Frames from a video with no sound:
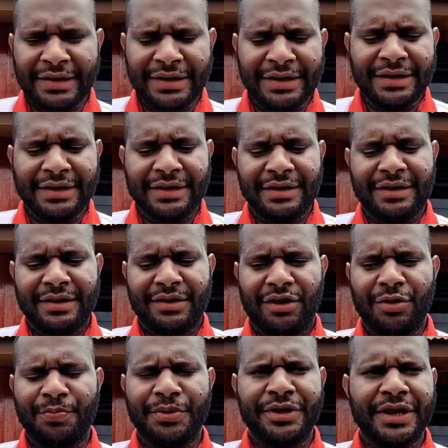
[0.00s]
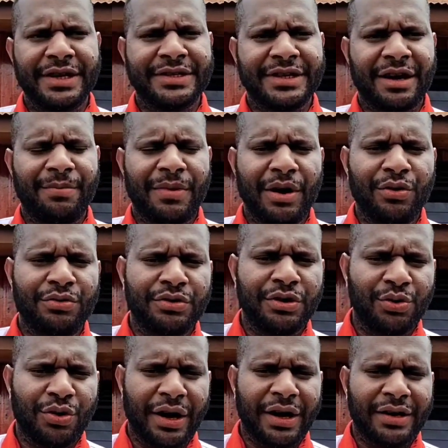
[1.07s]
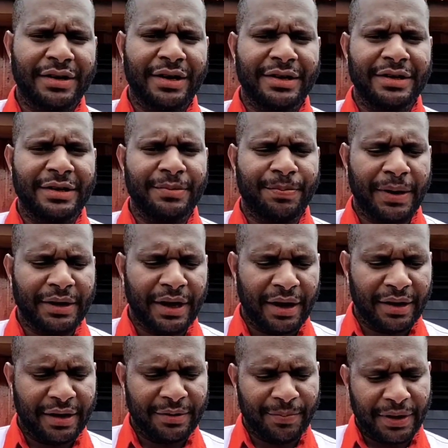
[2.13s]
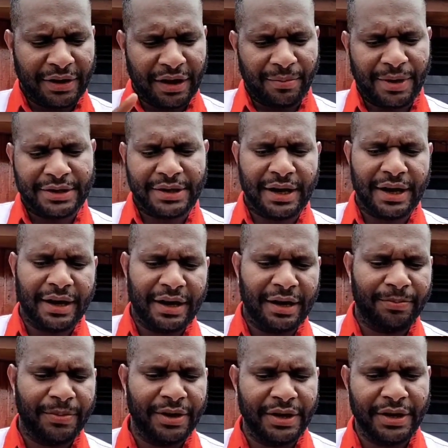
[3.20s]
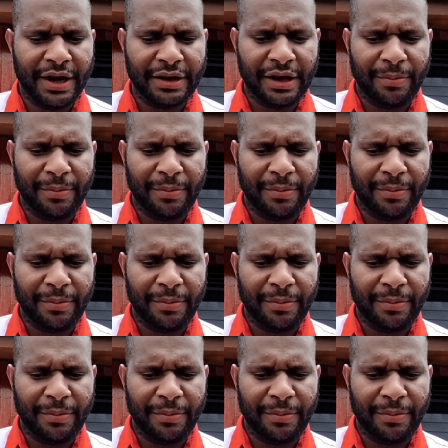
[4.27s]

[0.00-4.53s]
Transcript: ini opini yang sedang bangun di luar dari pandangan-pandangan masyarakat melihat